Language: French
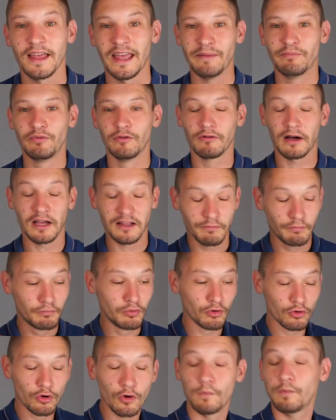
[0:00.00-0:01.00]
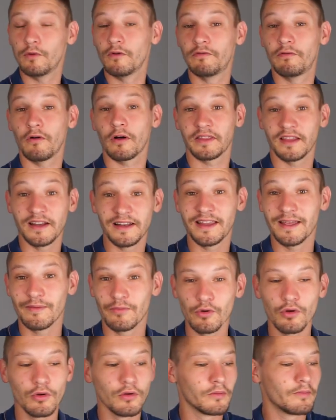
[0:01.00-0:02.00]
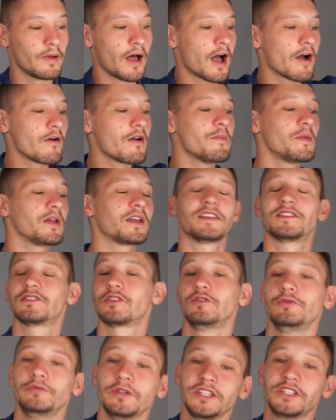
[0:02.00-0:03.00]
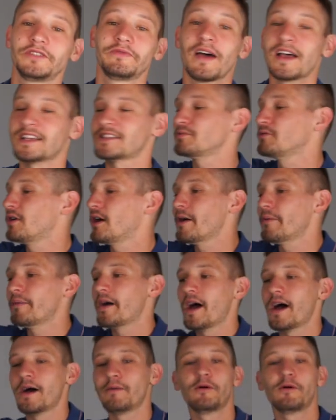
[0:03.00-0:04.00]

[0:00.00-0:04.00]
et pouvoir être beaucoup plus fort dès le début, bah ouais, mais qu'est-ce que vous voulez que je fasse moi Bah à un